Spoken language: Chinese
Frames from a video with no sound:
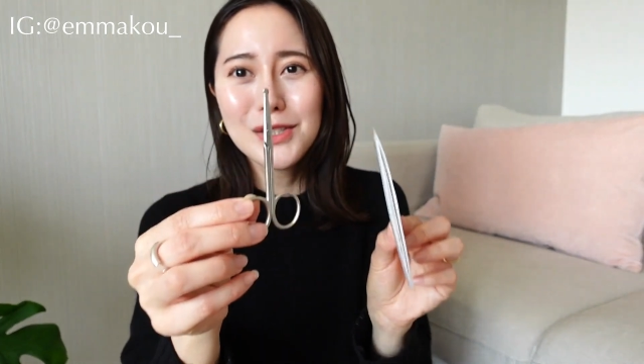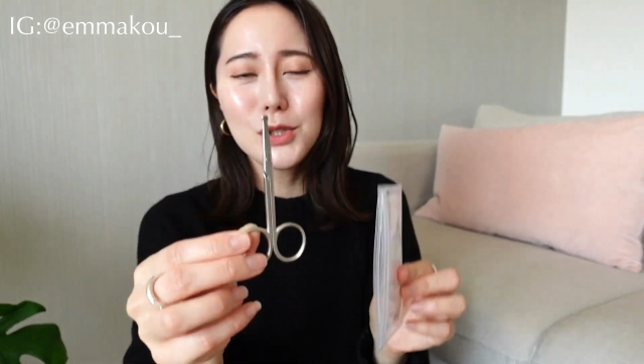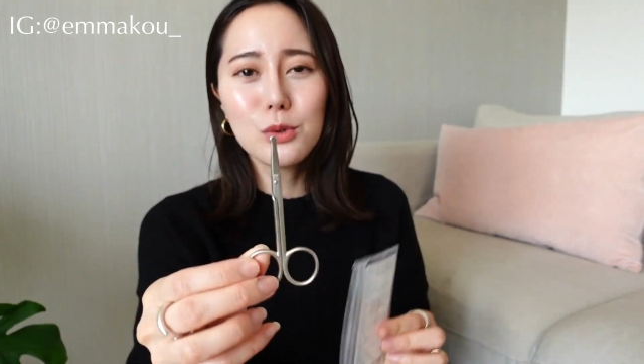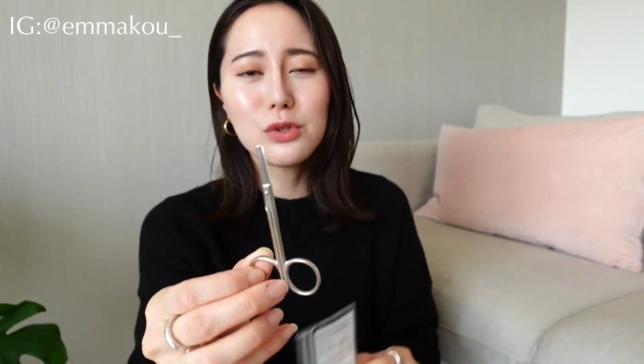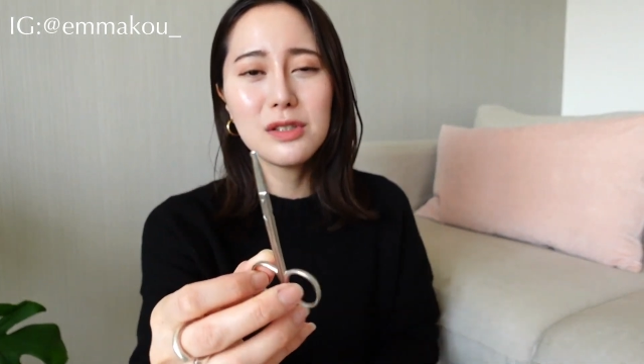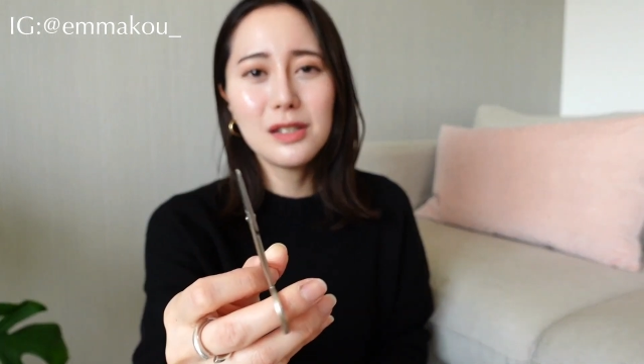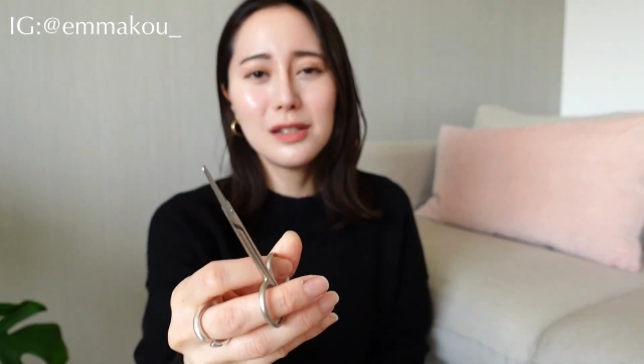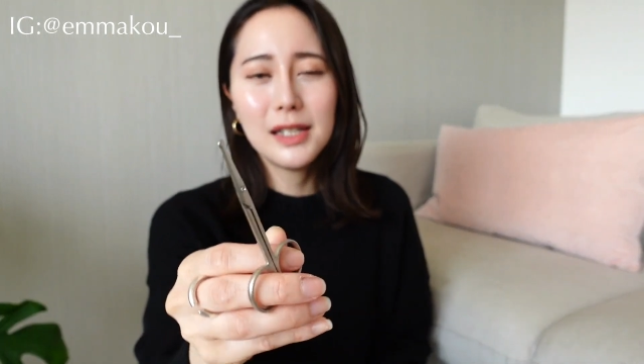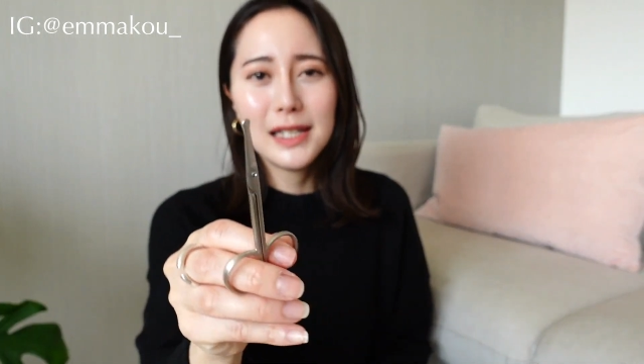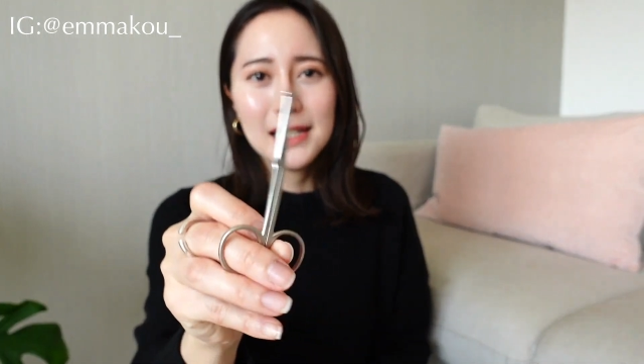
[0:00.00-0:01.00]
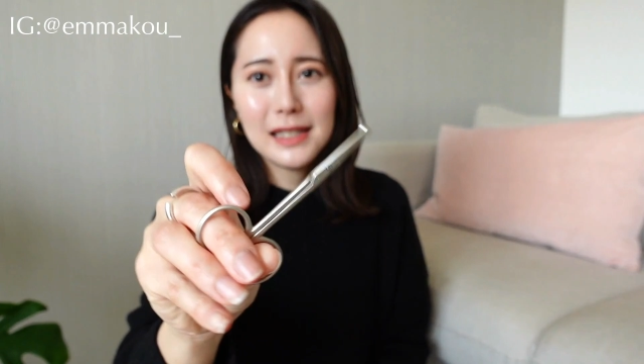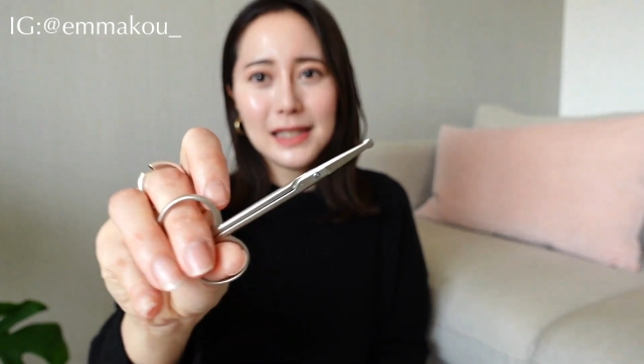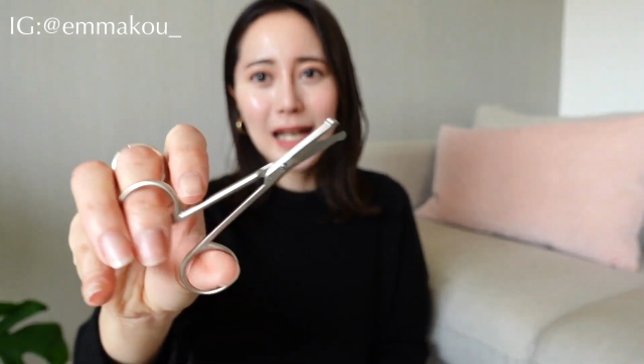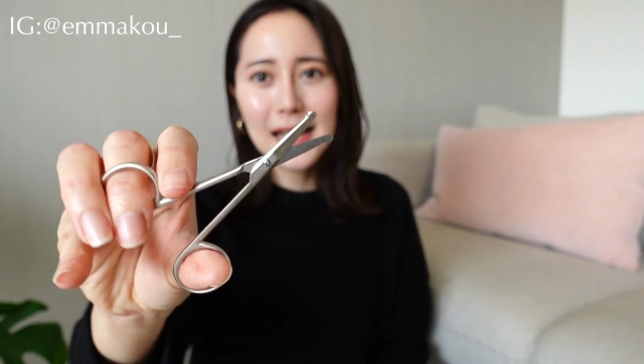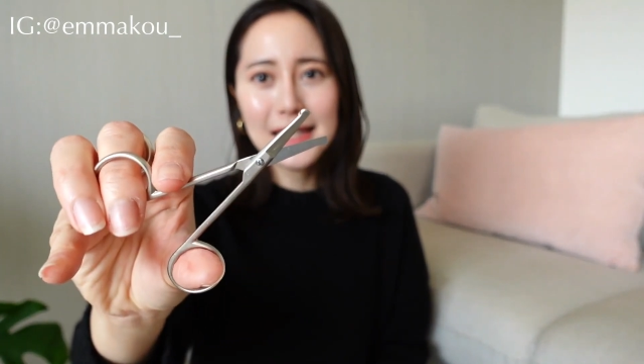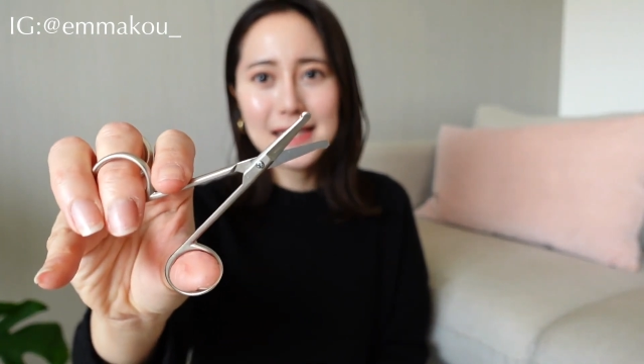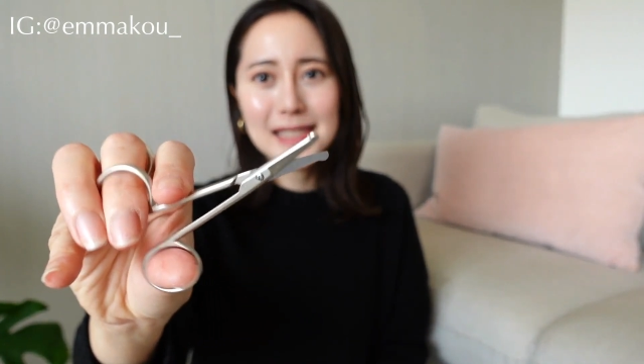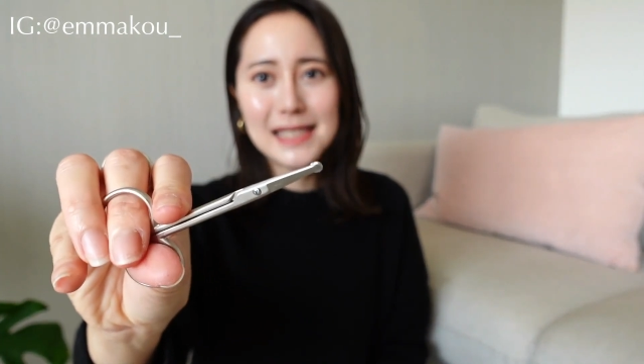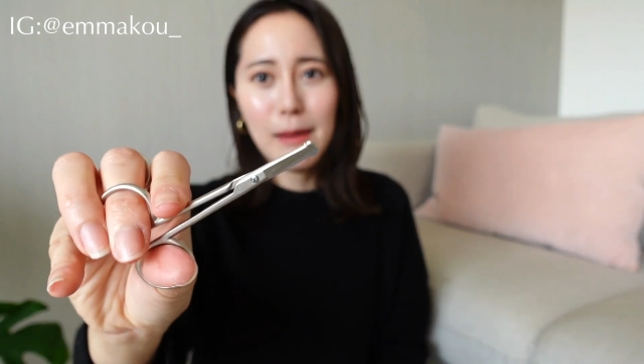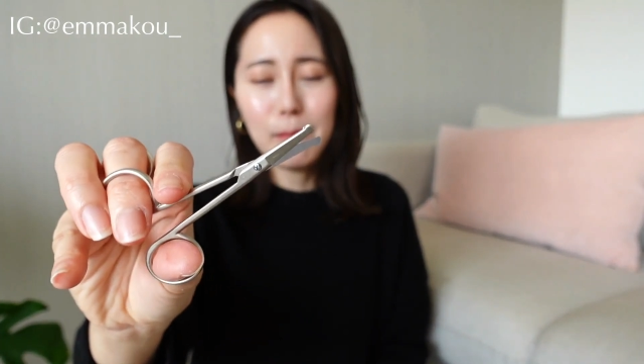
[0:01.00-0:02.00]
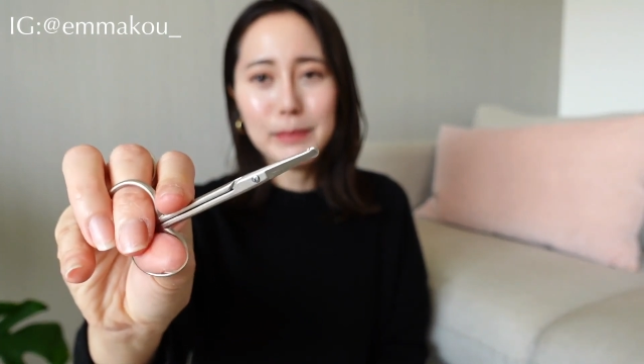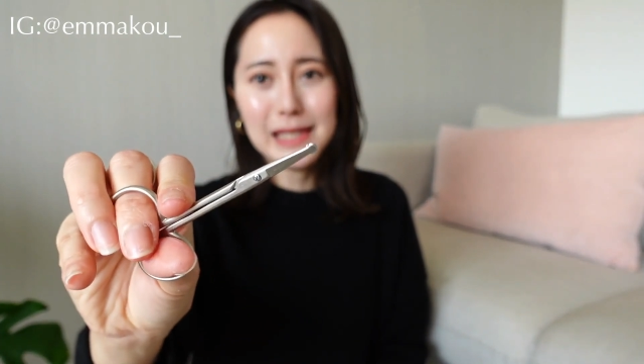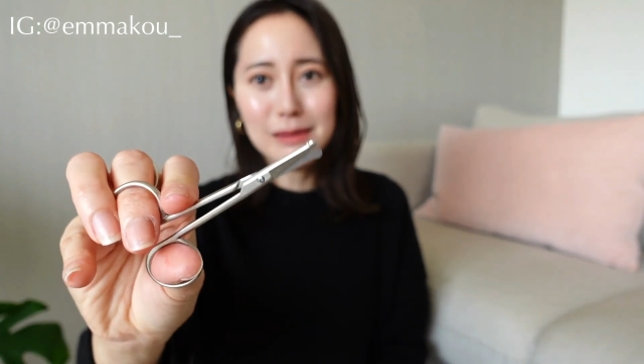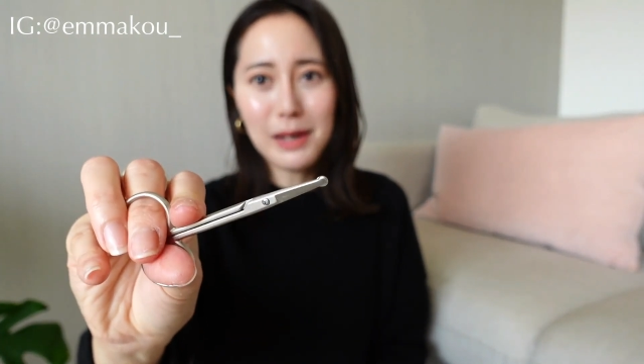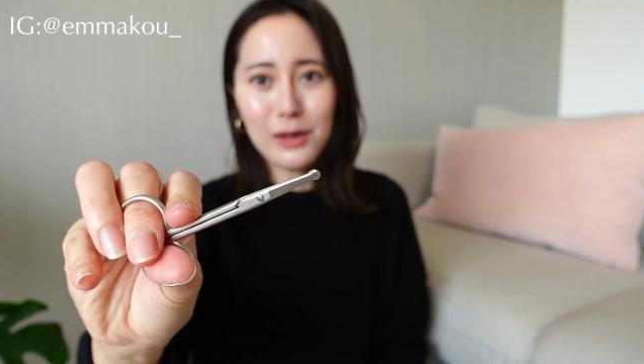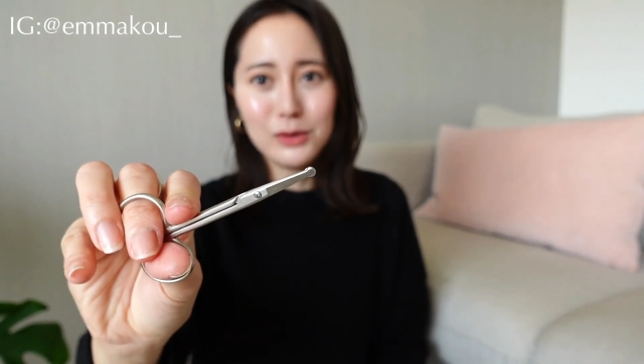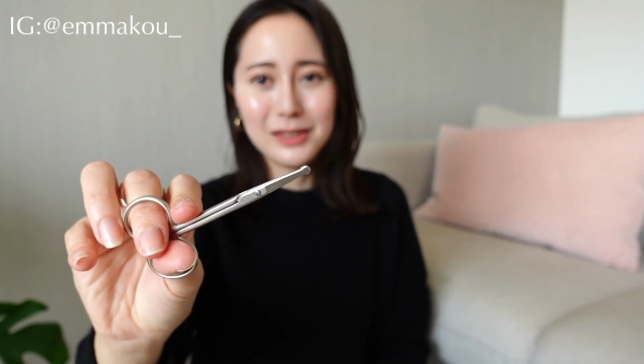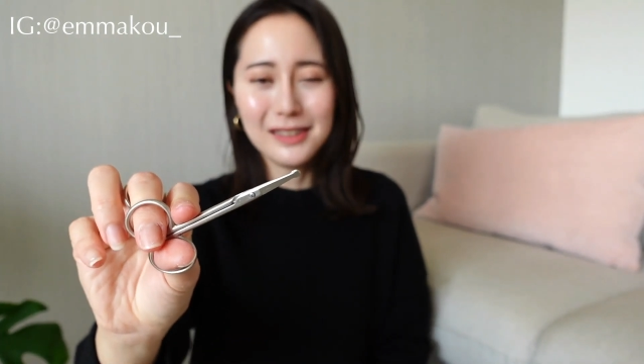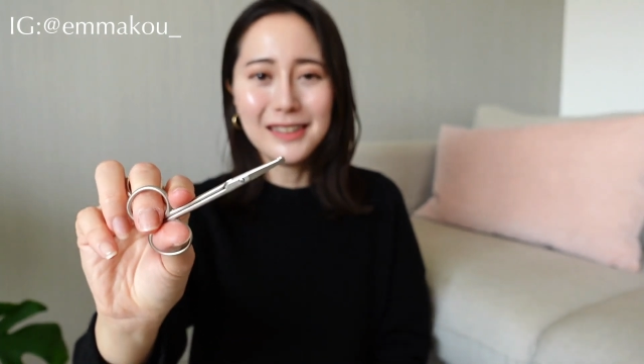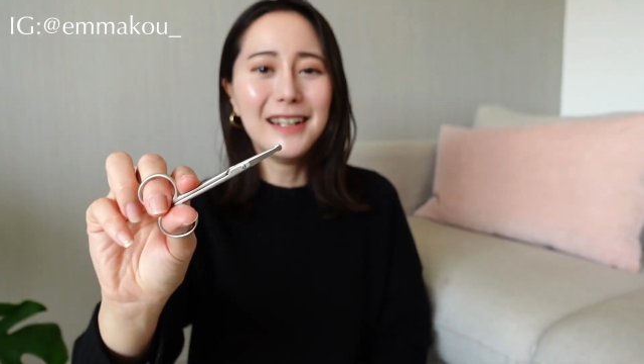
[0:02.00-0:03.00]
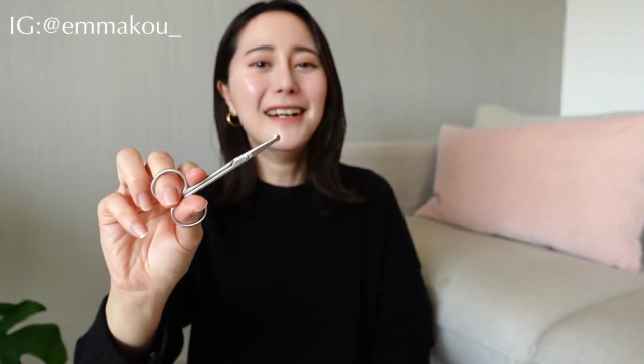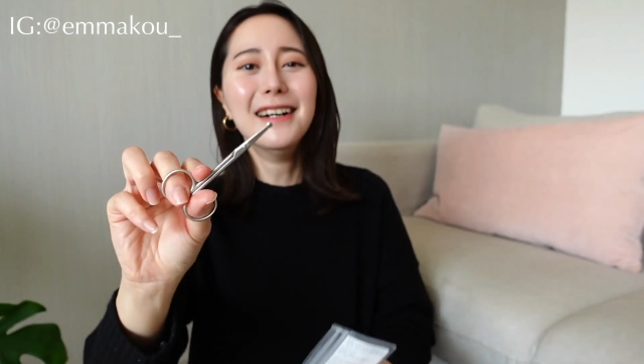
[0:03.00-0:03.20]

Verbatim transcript: 就是呢，拿来剪鼻毛的。